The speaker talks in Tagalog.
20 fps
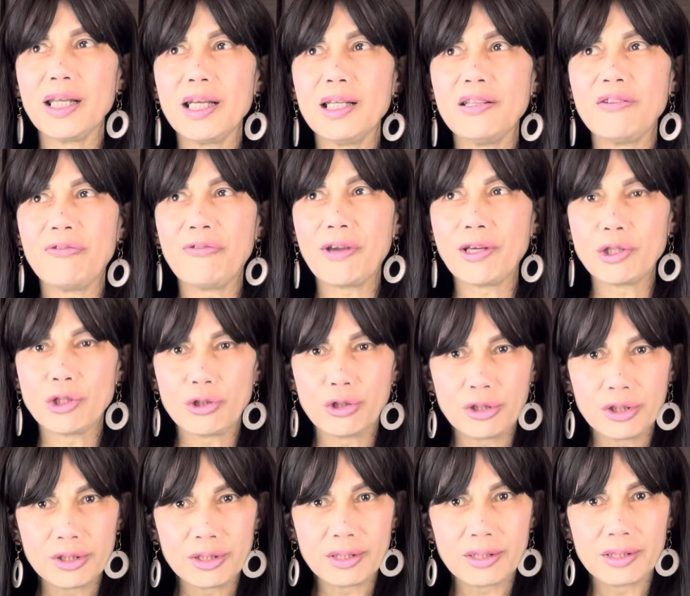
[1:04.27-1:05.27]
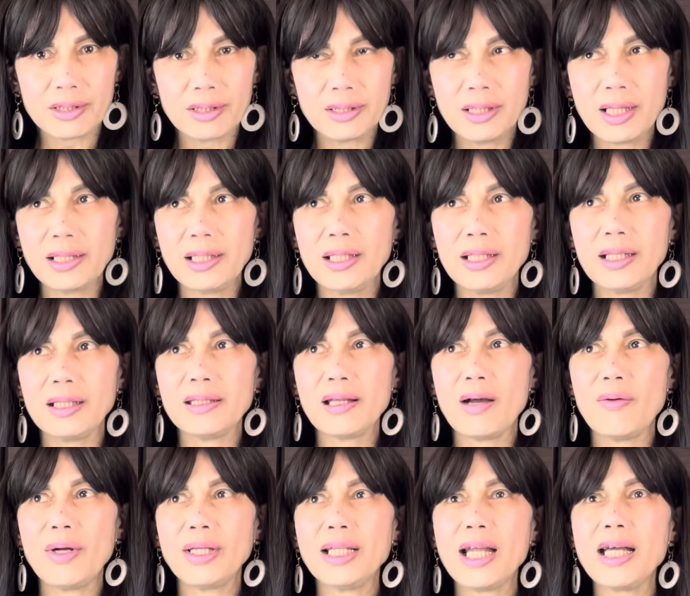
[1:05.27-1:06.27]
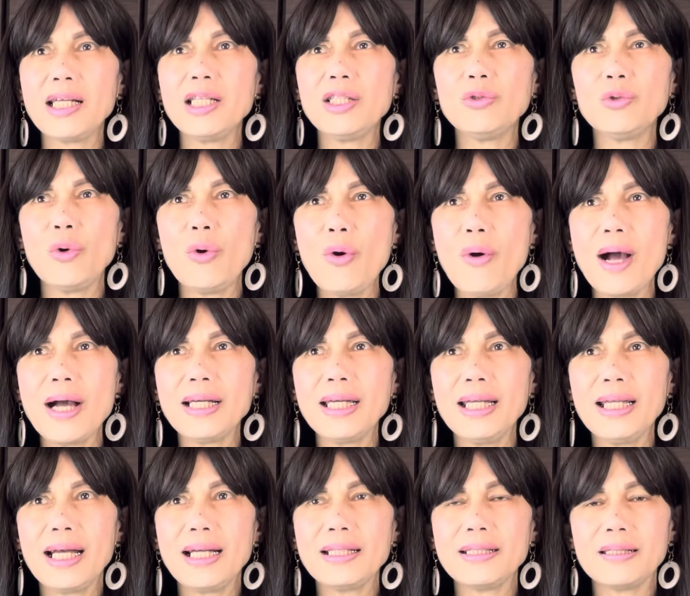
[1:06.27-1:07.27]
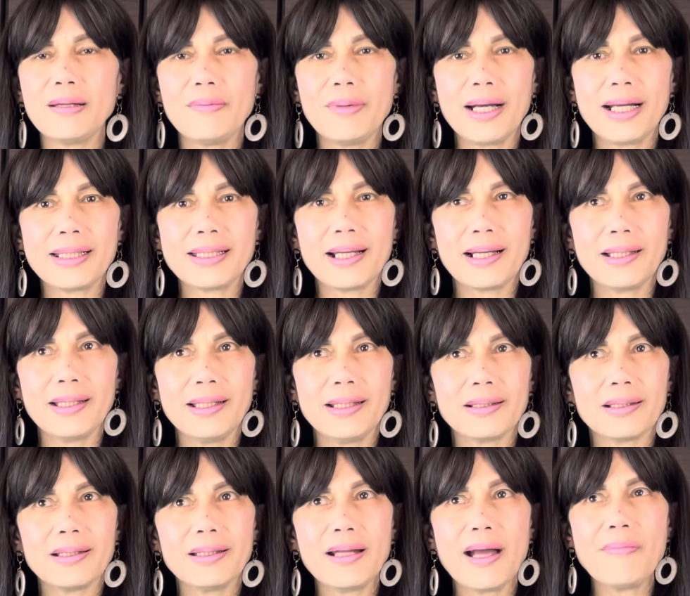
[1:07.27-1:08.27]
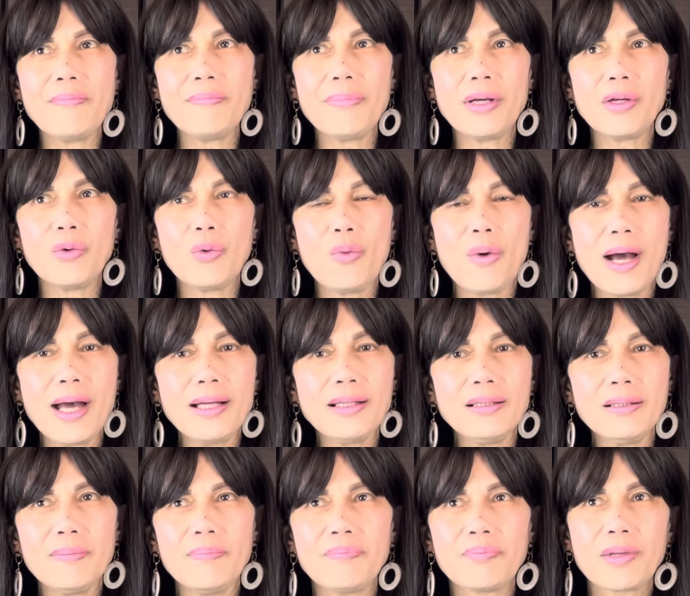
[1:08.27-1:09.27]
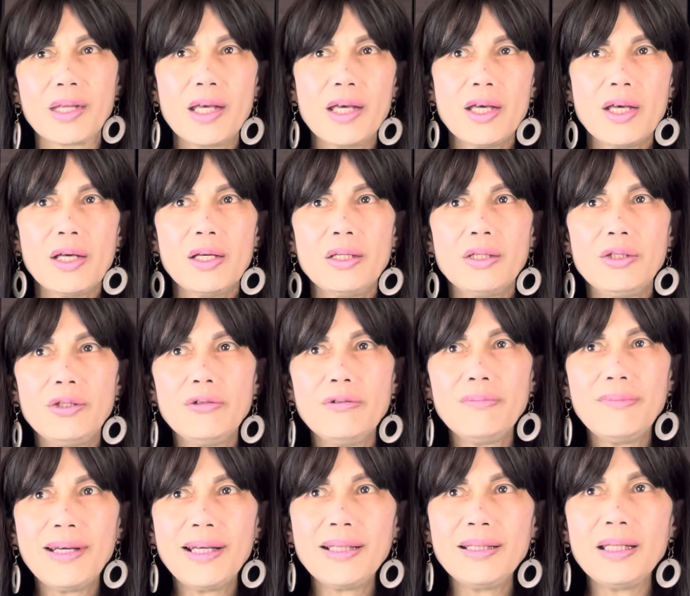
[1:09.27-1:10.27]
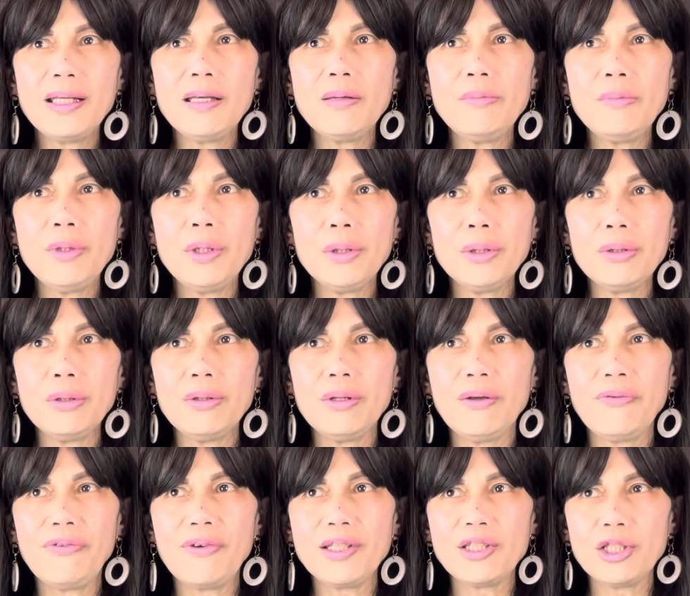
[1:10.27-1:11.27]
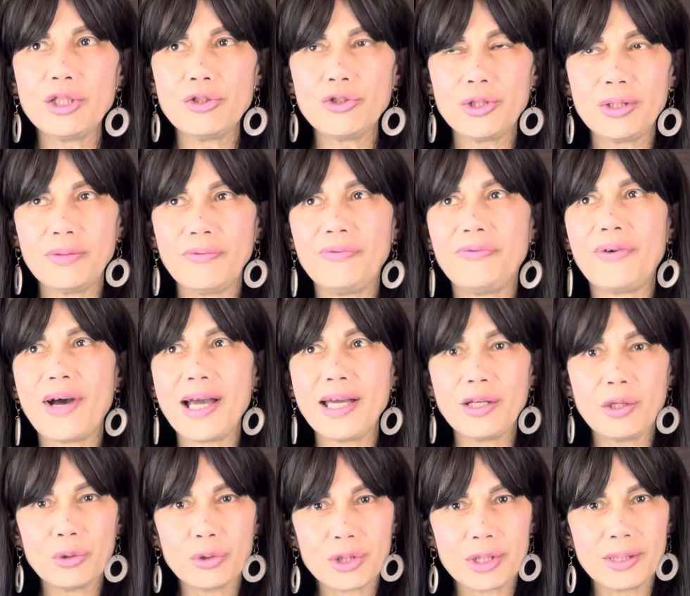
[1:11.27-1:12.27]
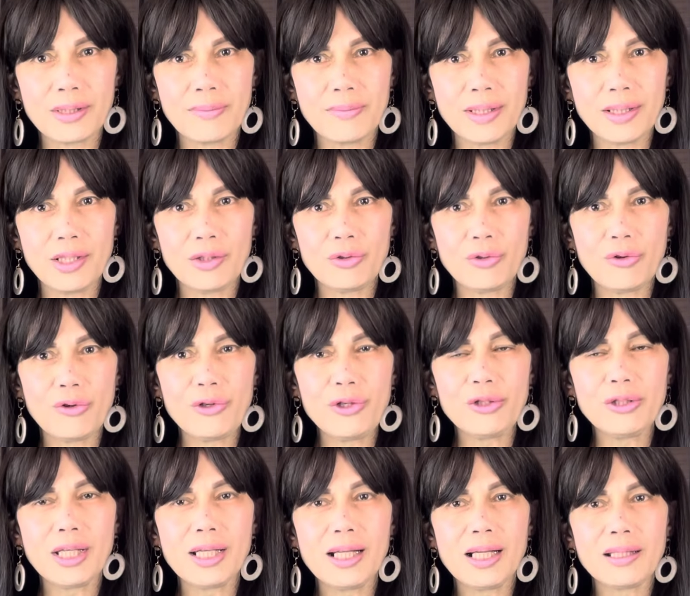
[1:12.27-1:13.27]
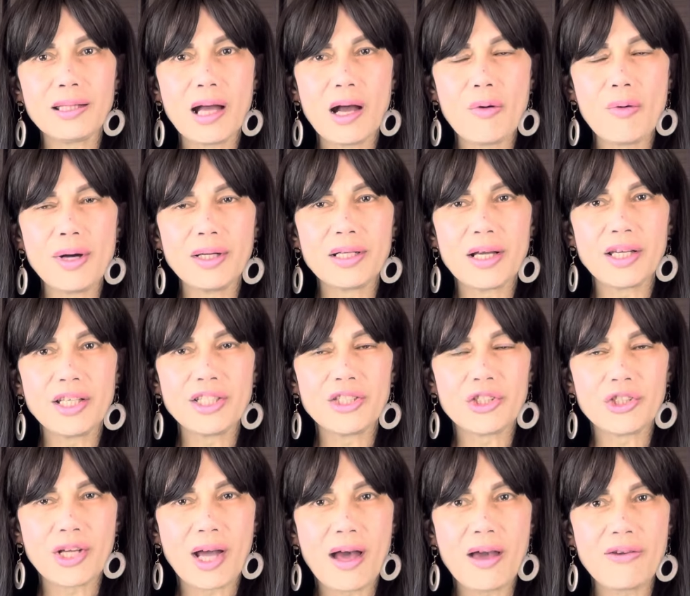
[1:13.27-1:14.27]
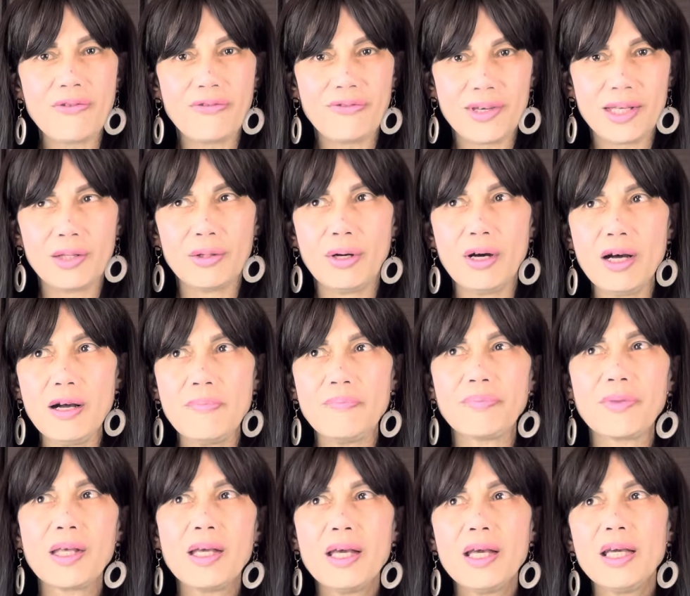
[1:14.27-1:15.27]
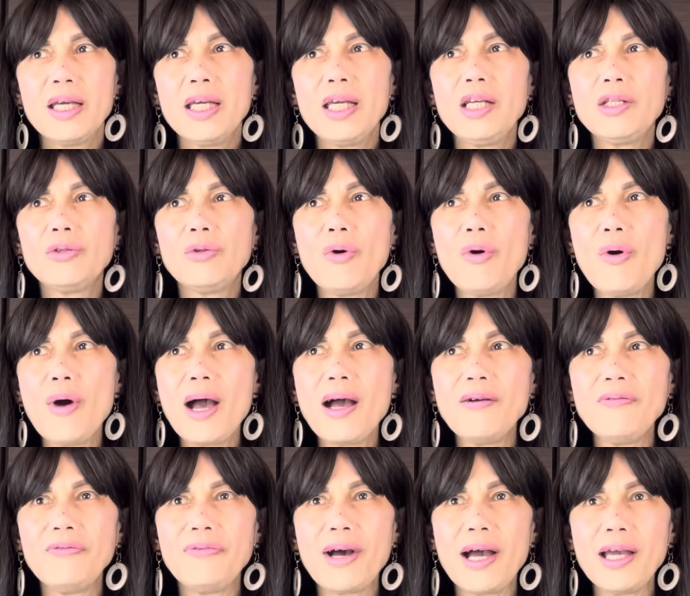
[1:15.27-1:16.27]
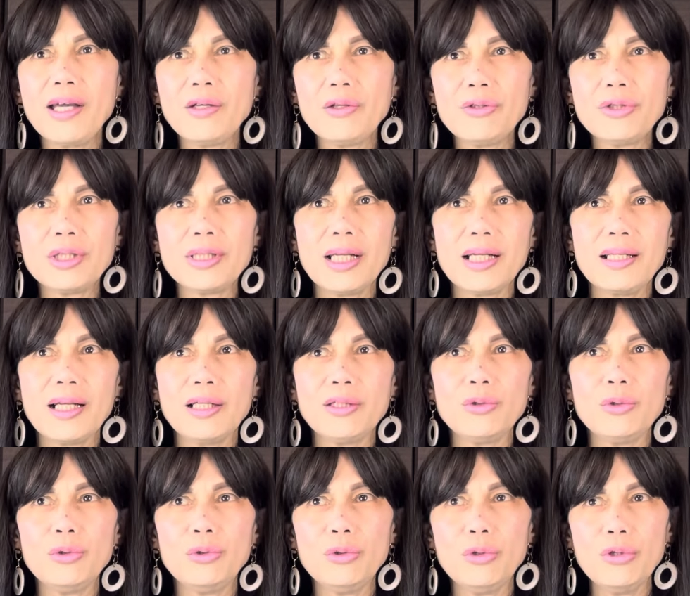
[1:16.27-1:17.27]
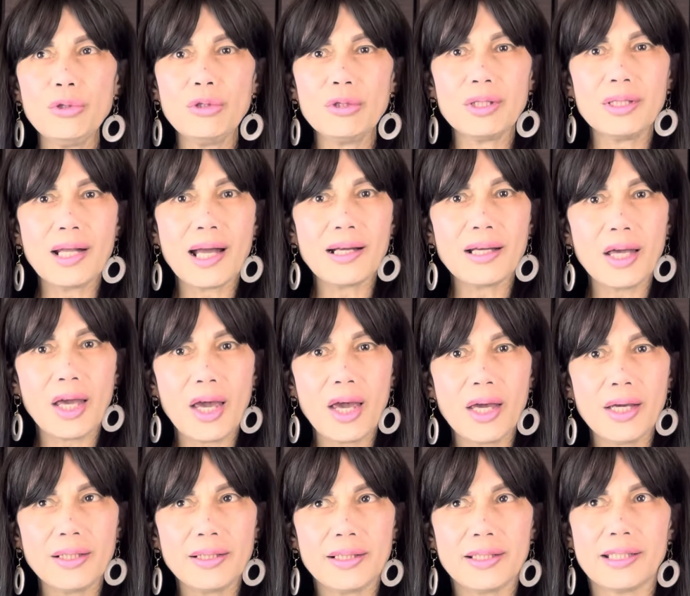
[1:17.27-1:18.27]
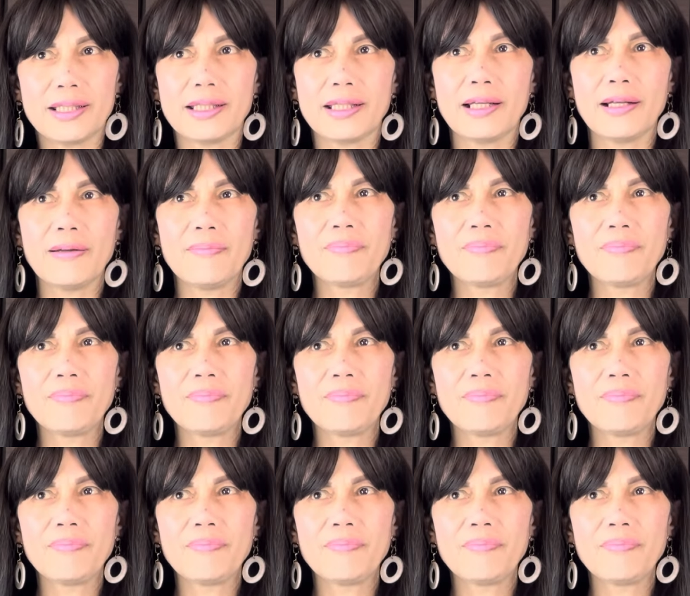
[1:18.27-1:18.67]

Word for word: infections na tinatawag. Narito ang ilan sa mga sakit. Number one, human immunodeficiency virus naman ito o yung tinatawag na HIV, no? Ito ang virus na nagdudulot ng AIDS.